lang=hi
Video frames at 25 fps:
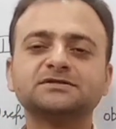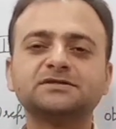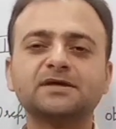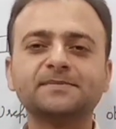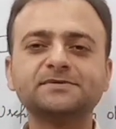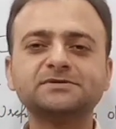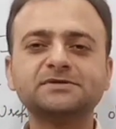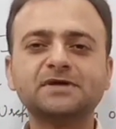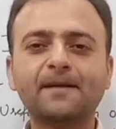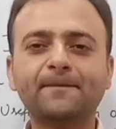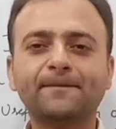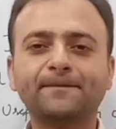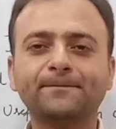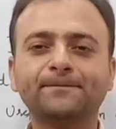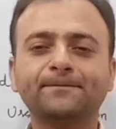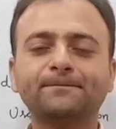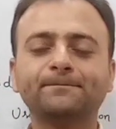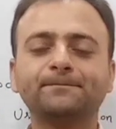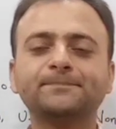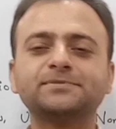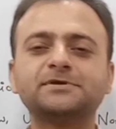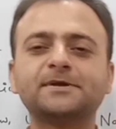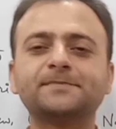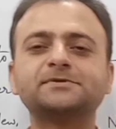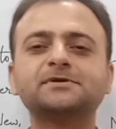सबसे आप
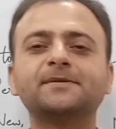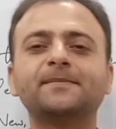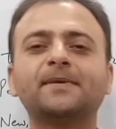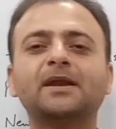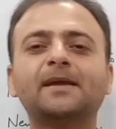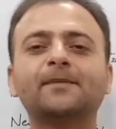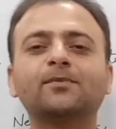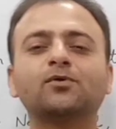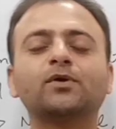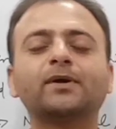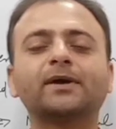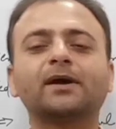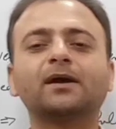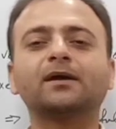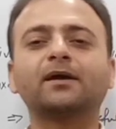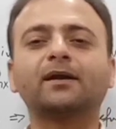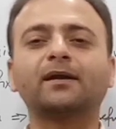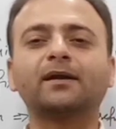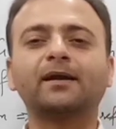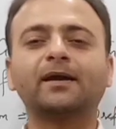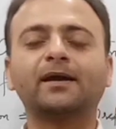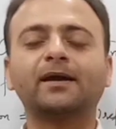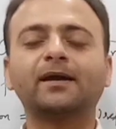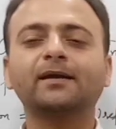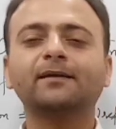सबसे पहले आपको क्या
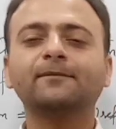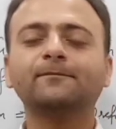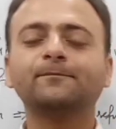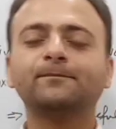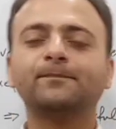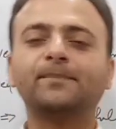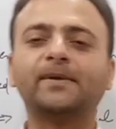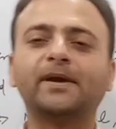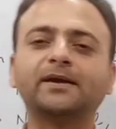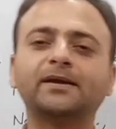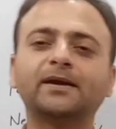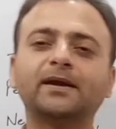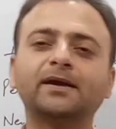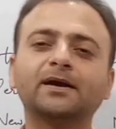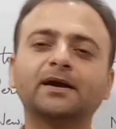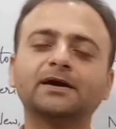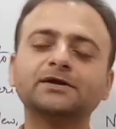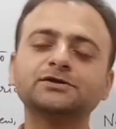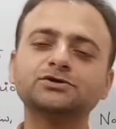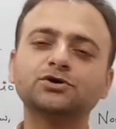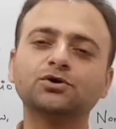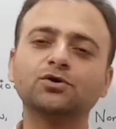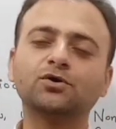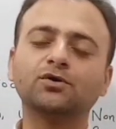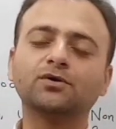करना है पेटेंट
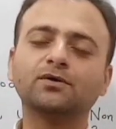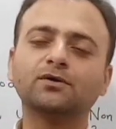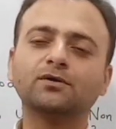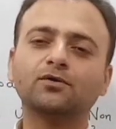का जो